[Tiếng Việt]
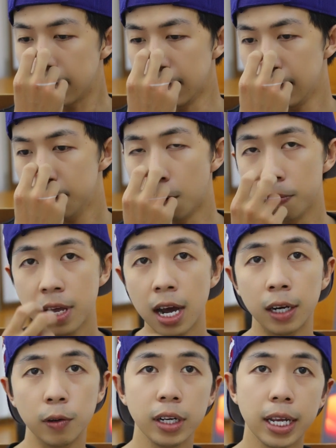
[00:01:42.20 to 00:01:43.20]
thì một
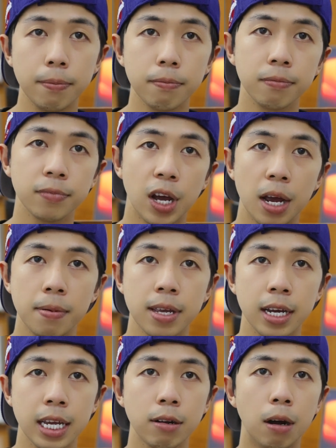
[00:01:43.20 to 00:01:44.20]
giờ của anh em thuê bây
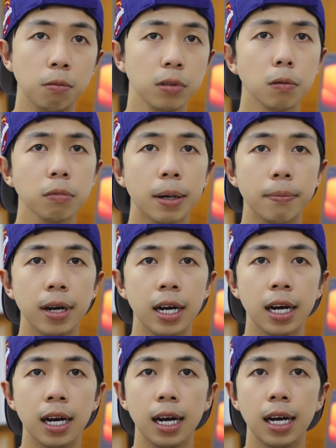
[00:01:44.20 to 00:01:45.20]
giờ dao động cũng tầm uh,
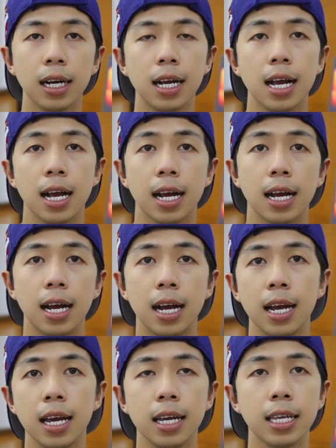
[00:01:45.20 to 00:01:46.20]
ờ,
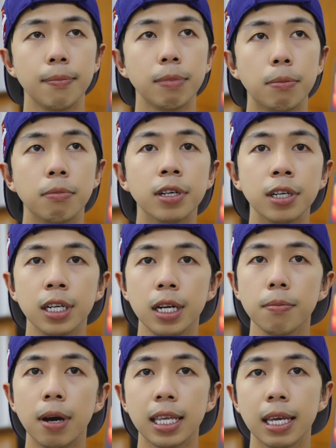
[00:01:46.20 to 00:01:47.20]
250
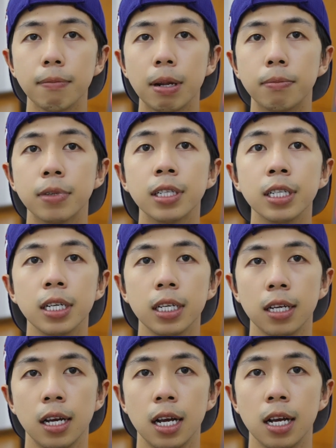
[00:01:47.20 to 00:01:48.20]
đến 350
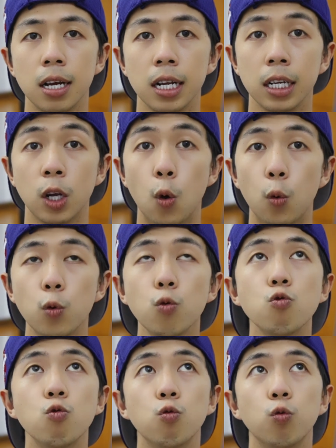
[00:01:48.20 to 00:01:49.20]
cũ
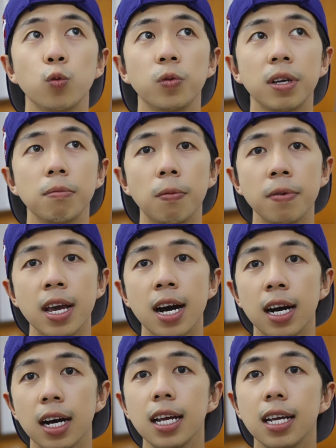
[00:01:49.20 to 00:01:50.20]
trên một
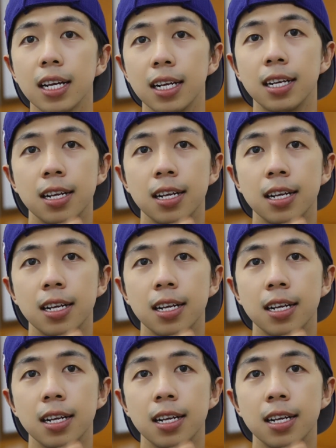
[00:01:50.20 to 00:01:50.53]
giờ ấy